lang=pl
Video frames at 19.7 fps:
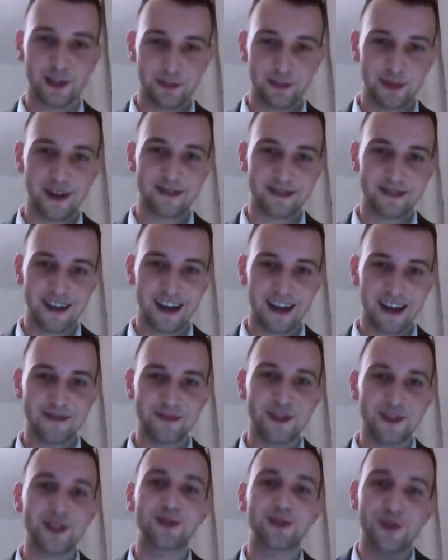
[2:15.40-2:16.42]
Co
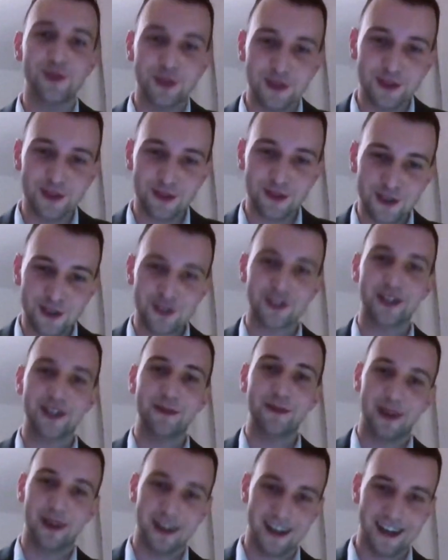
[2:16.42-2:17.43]
prawda, niektórzy do dziś
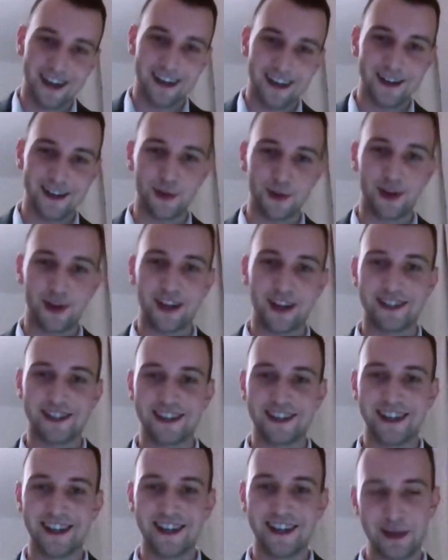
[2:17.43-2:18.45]
tej bariery
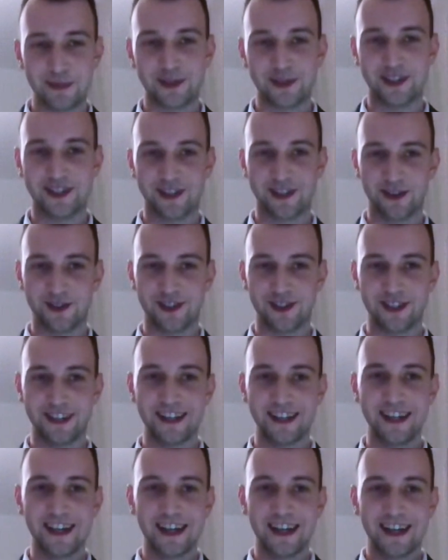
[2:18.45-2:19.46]
edukacyjnej nie
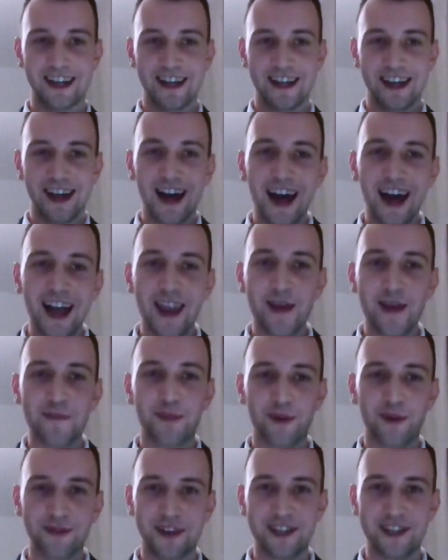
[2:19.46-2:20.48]
przeskoczyli,
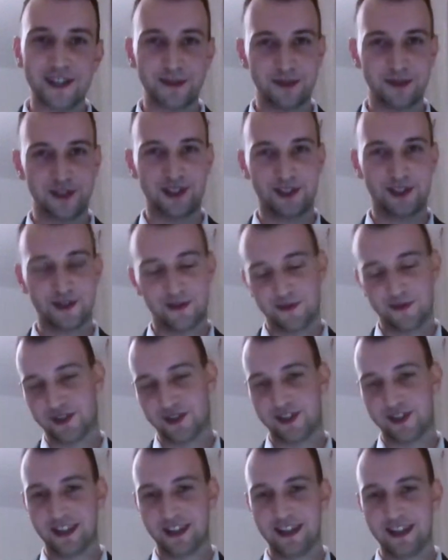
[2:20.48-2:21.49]
ale powiedzmy, że są
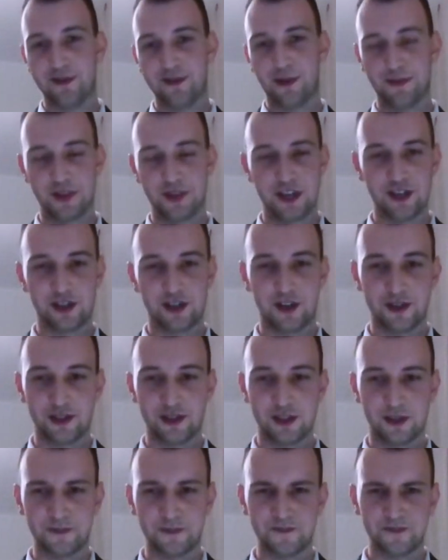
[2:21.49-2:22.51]
wstydliwą
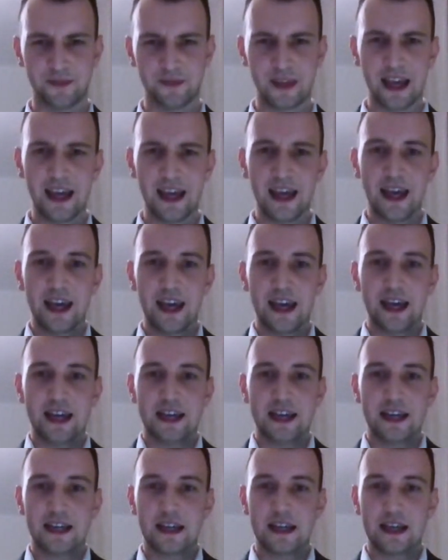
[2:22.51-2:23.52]
mniejszością.
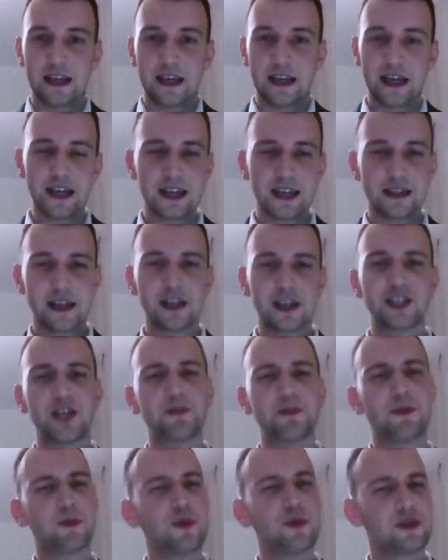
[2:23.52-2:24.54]
Ja jednak
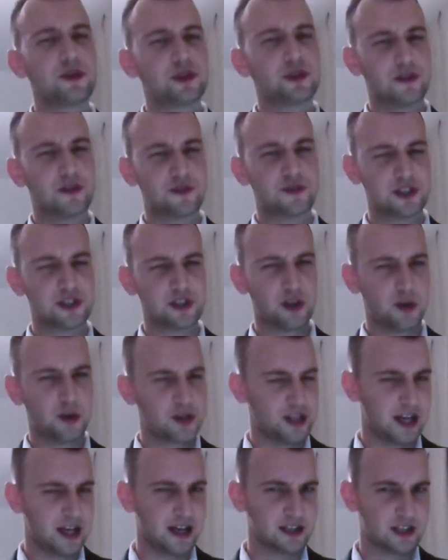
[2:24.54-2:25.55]
chciałbym ująć to
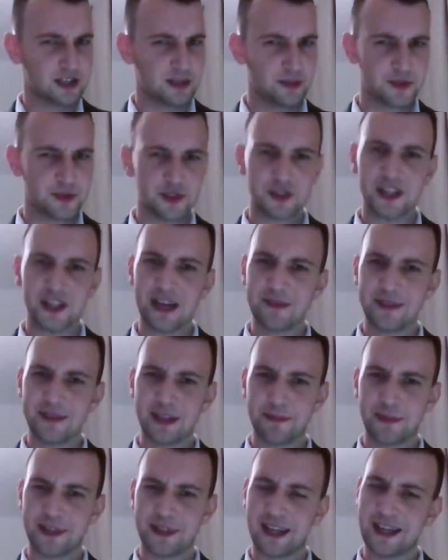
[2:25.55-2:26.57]
wszystko inaczej, bo zostałem
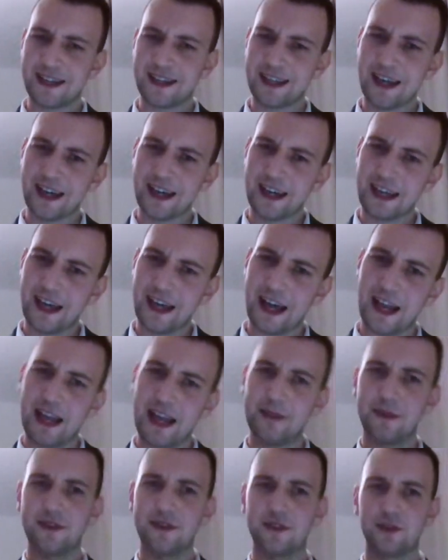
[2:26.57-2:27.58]
zapytany, jaki
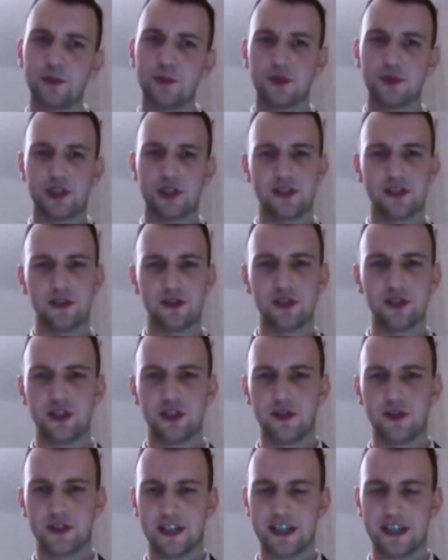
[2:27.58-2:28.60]
element
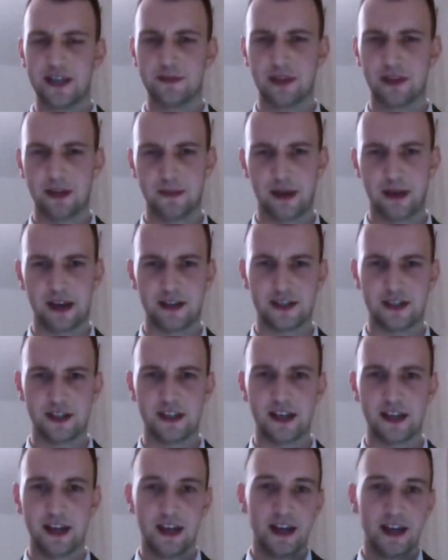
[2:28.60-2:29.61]
współczesności doceniam
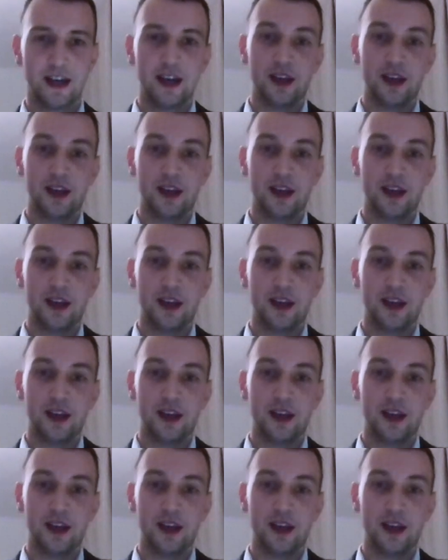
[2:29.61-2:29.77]
najbardziej.